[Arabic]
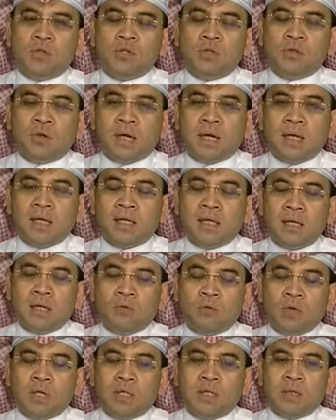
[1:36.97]
جدران
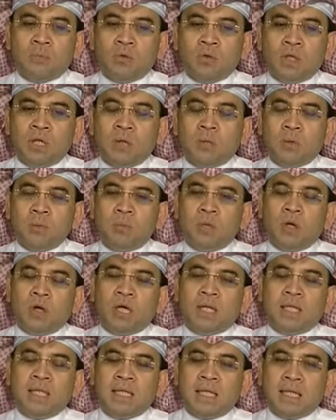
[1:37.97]
الاوعيه الدمويه مما
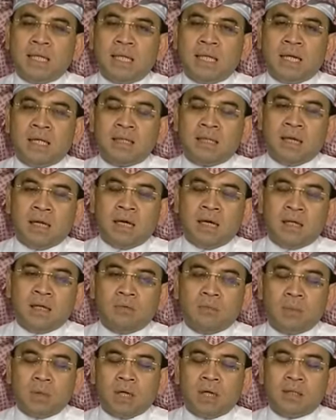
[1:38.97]
يؤدي الى
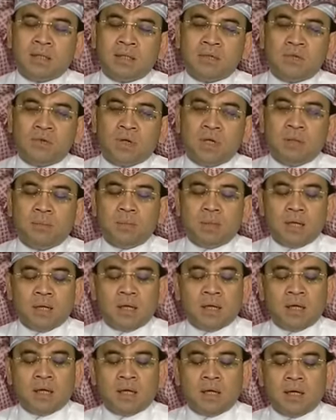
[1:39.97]
تهرب تسريب
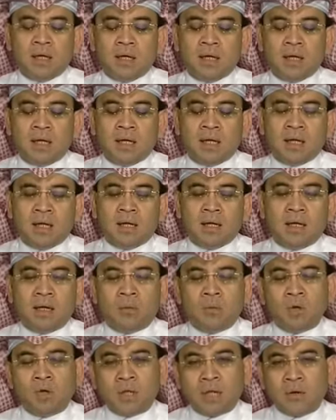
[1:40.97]

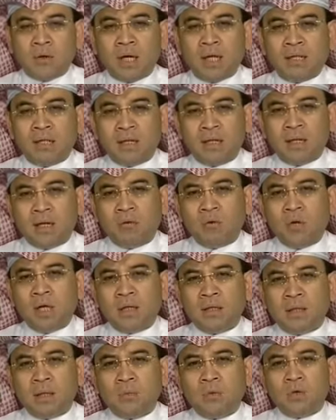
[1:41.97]
المحتويات
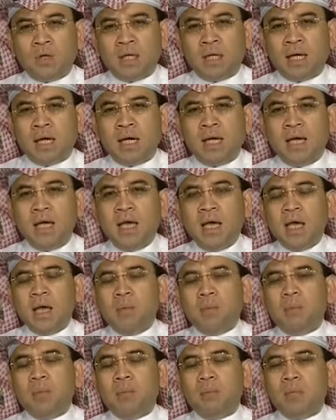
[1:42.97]
الاوعيه الدمويه
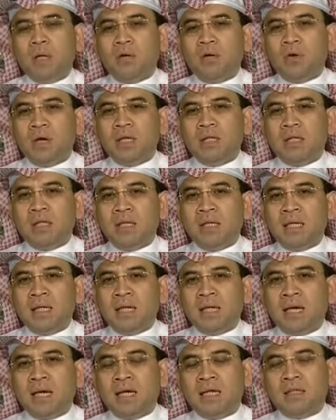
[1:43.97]
مما يؤدي
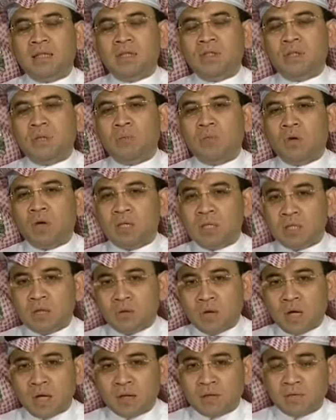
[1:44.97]
إلى تجمع
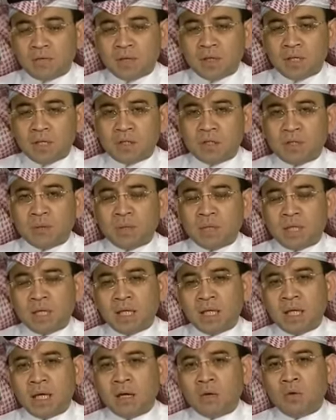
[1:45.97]
السوائل في
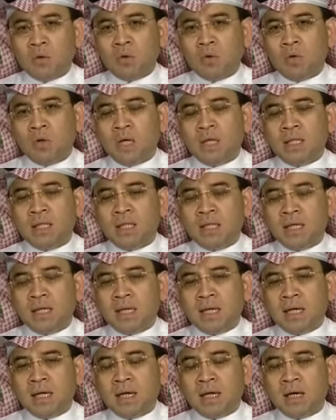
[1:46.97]
الشبكية ويؤدي
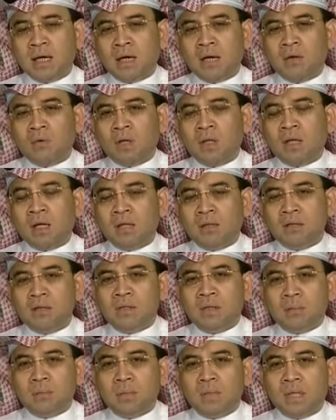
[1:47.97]
إلى آه، وضع
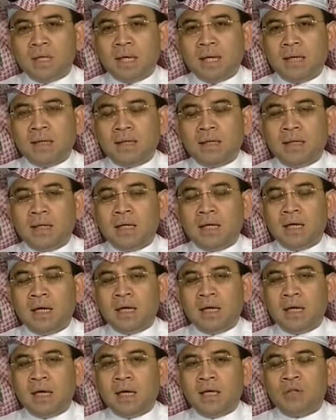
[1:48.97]
نسميه إحنا
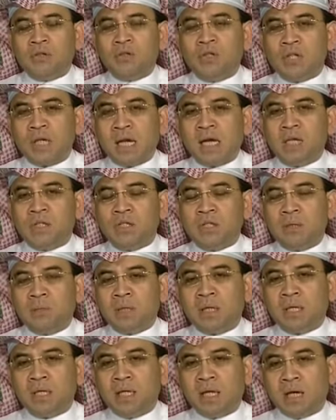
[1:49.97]
آه، ارتشاح
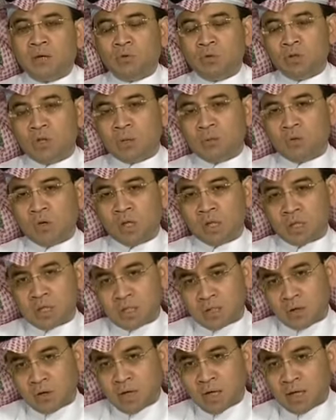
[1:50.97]
الشبكية أو تجمعات
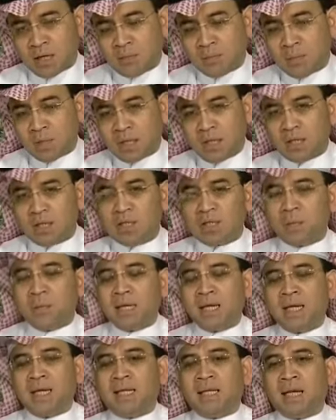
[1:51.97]
السوائل
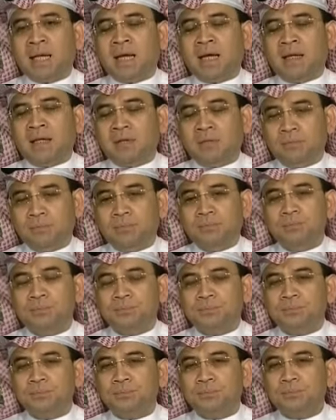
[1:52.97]
بشبكية العين
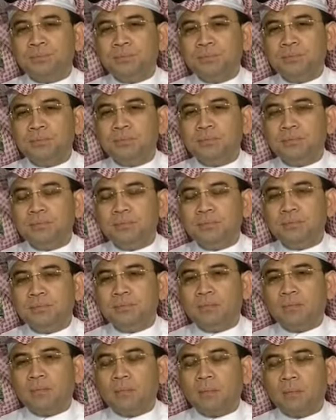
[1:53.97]
نعم طب دكتور